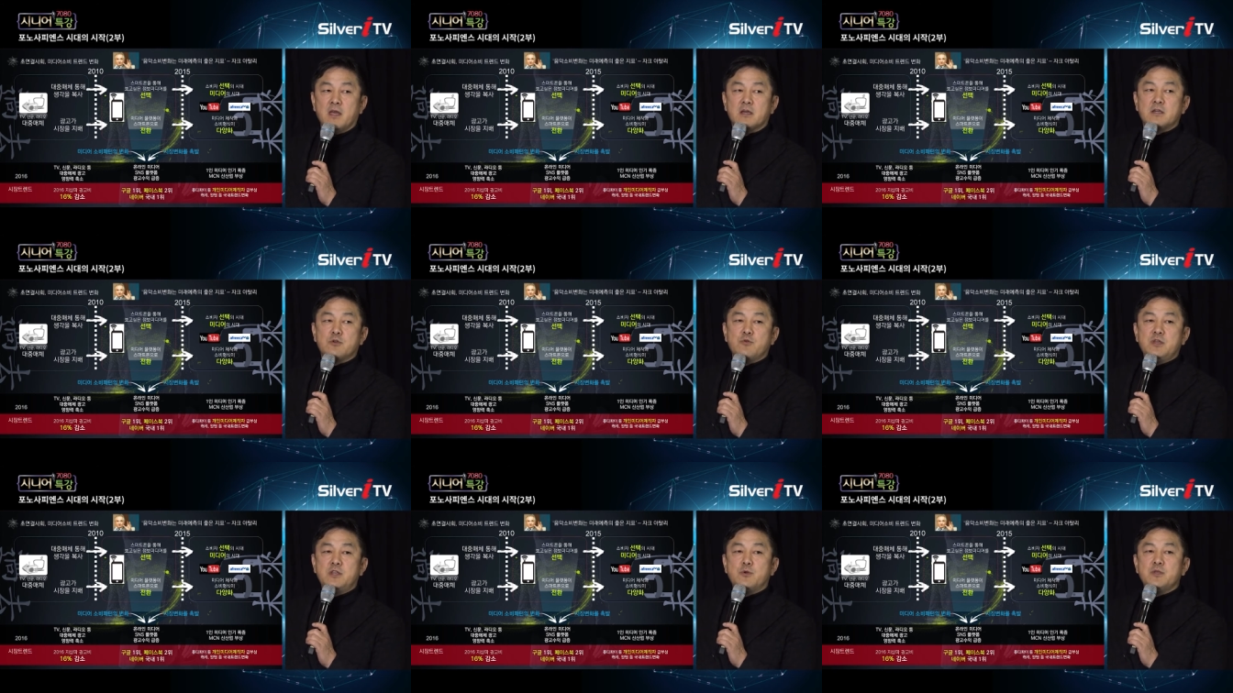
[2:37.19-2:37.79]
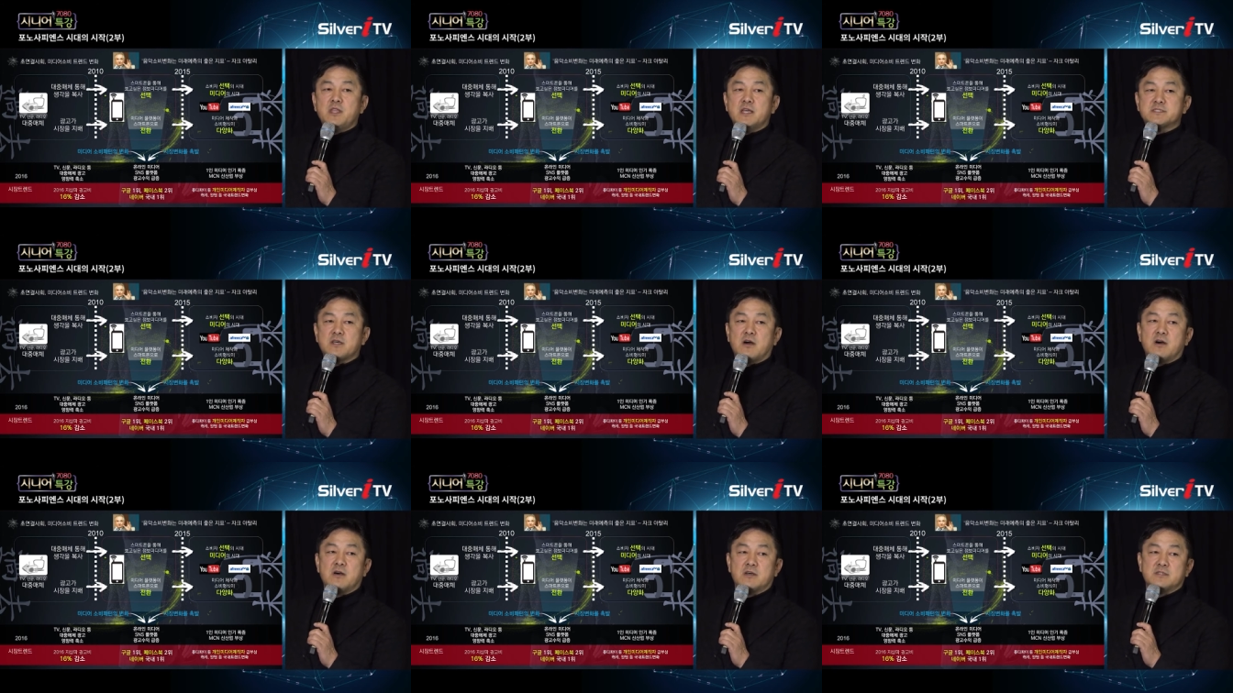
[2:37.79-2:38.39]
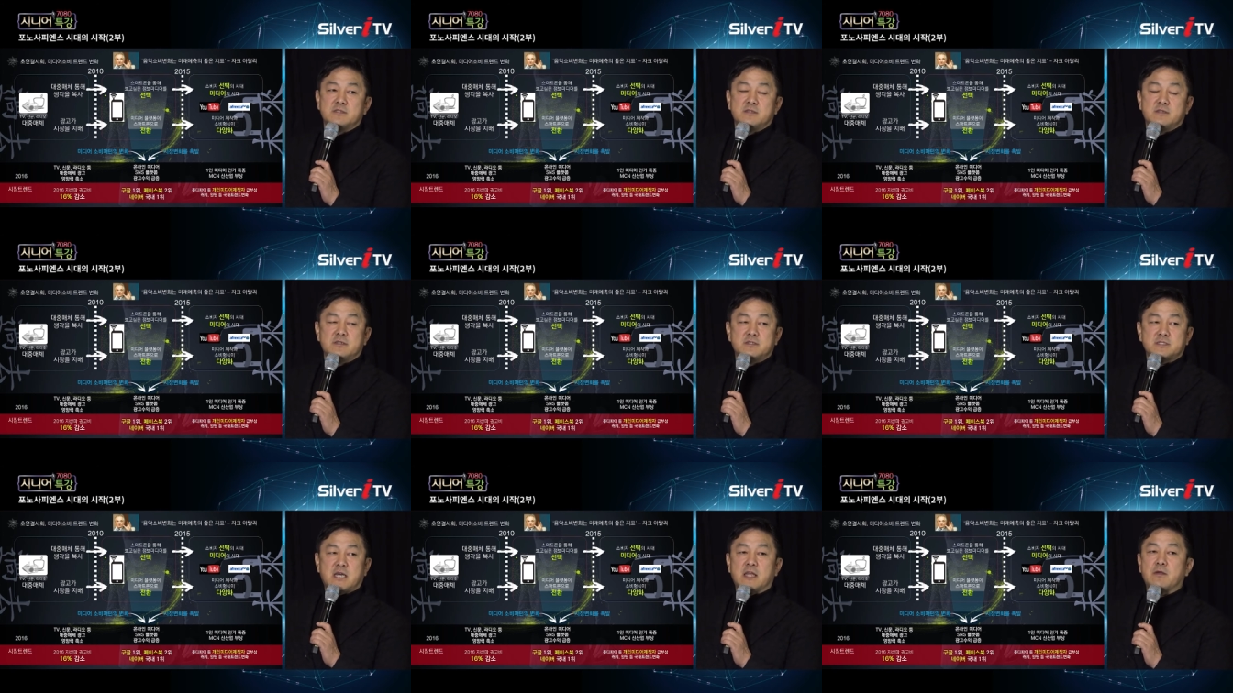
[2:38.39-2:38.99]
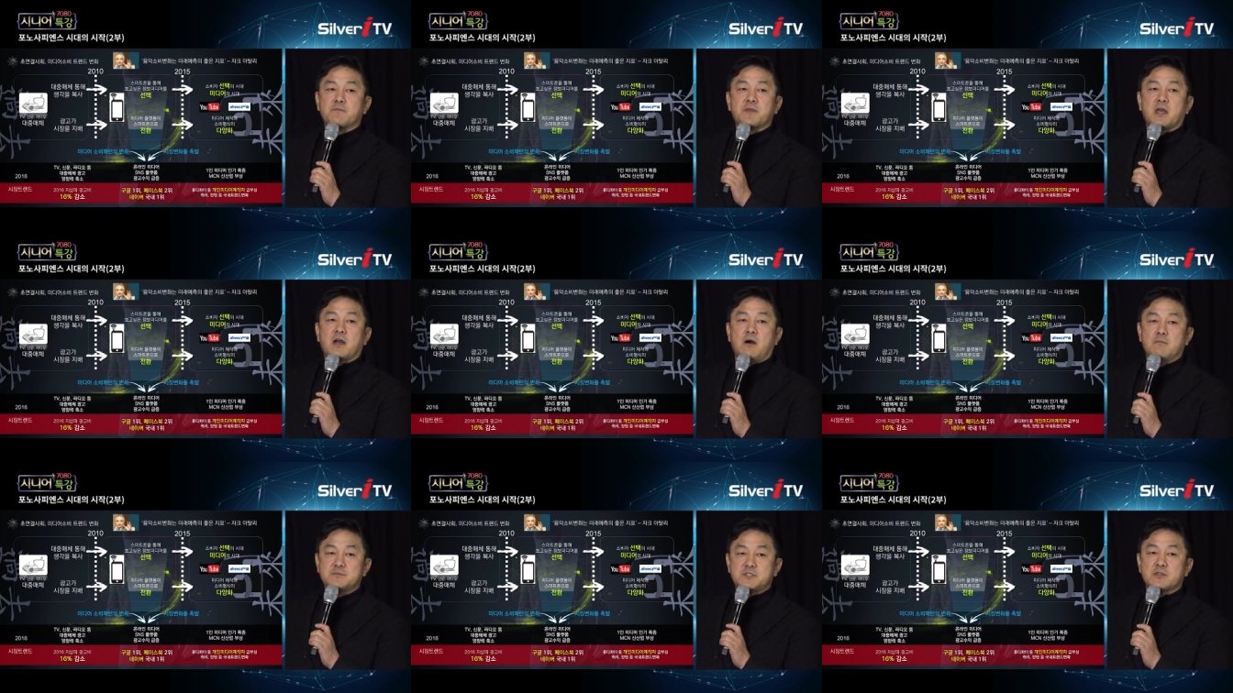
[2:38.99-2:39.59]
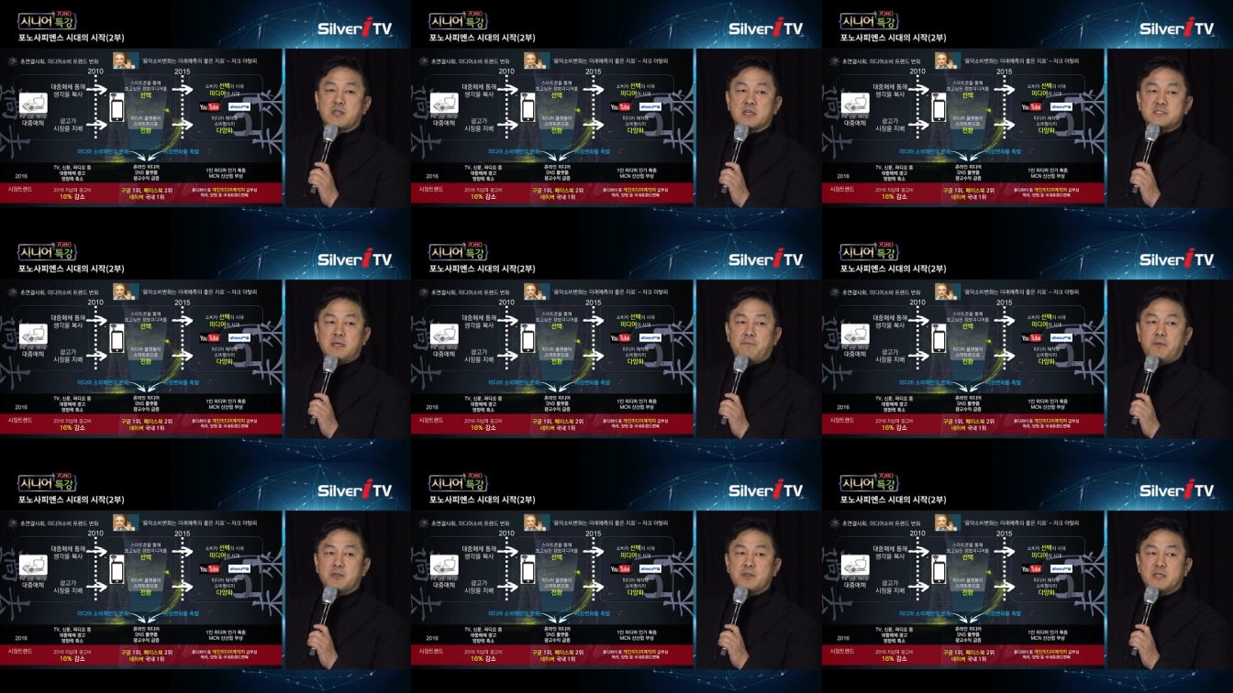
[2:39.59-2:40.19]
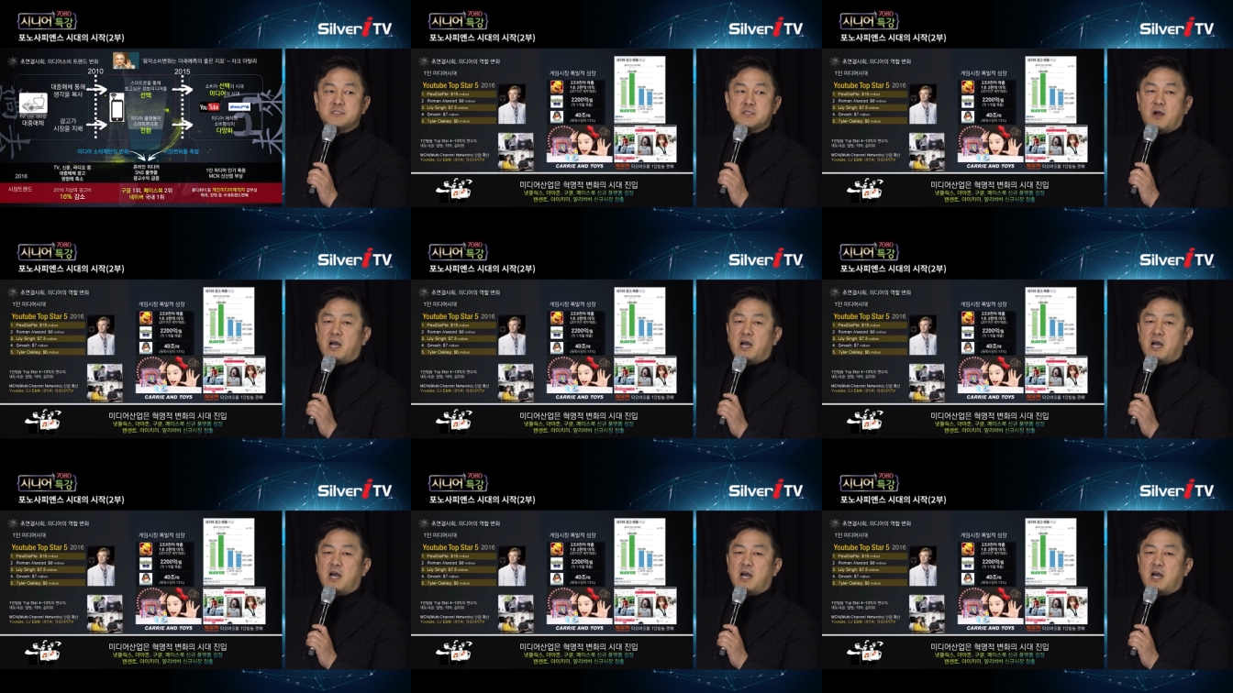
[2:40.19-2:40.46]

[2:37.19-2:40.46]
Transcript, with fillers: 그리고 이로 인해서 산업계가 엄청나게 재편됐죠.